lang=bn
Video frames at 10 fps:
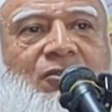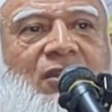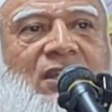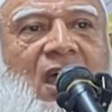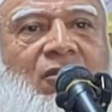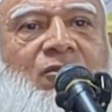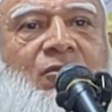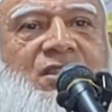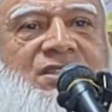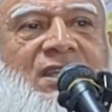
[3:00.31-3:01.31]
অন্তরে ধারণ
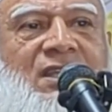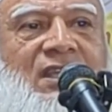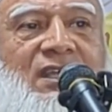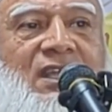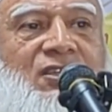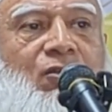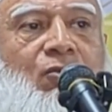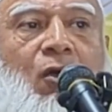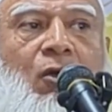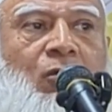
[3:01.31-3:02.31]
করেছে এটা যেন
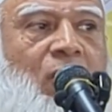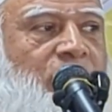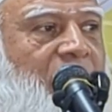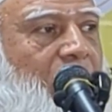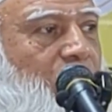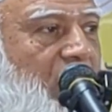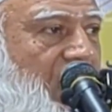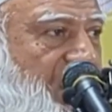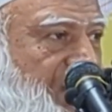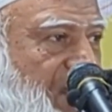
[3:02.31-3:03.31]
কখনো আপনারা ভুলে
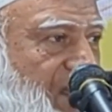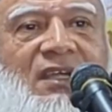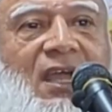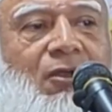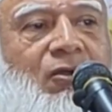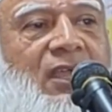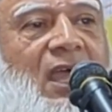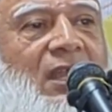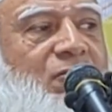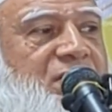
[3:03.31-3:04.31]
না যান কারো
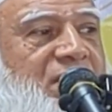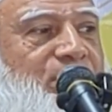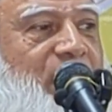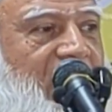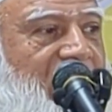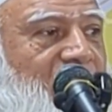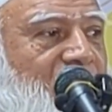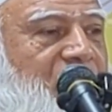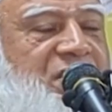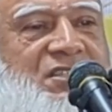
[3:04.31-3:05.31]
খেয়ালকুশি
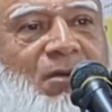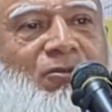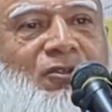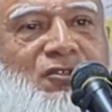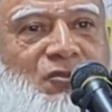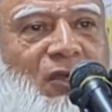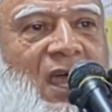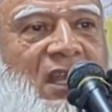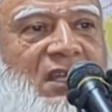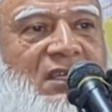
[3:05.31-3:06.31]
ব্যক্তিগত ইচ্ছা মতো
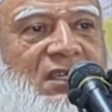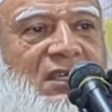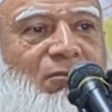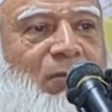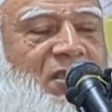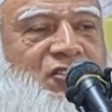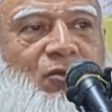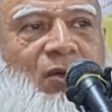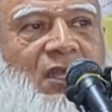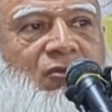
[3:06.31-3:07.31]
চলার
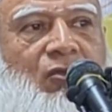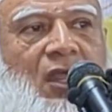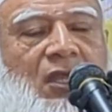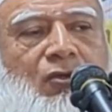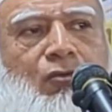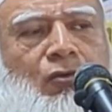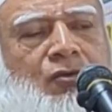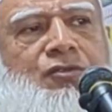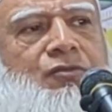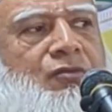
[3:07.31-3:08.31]
বাস্তবায়ন করার
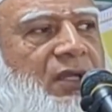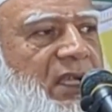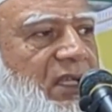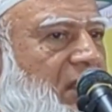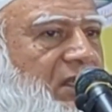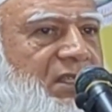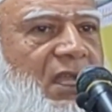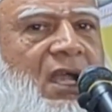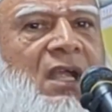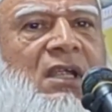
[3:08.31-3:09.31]
কোনো সুযোগ নেই
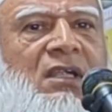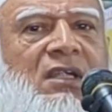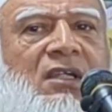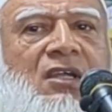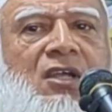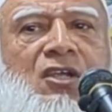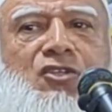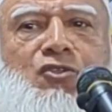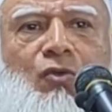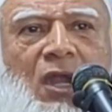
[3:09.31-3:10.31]
যারা
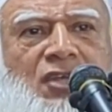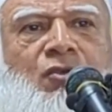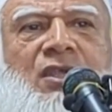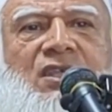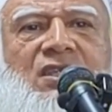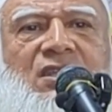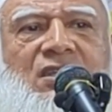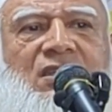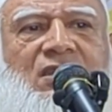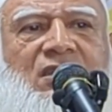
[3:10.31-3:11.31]
সরাসরি
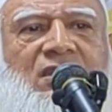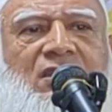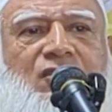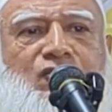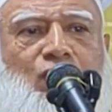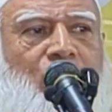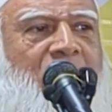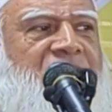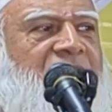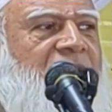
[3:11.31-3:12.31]

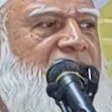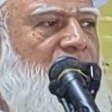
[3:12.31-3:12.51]
জুলুমের সাথে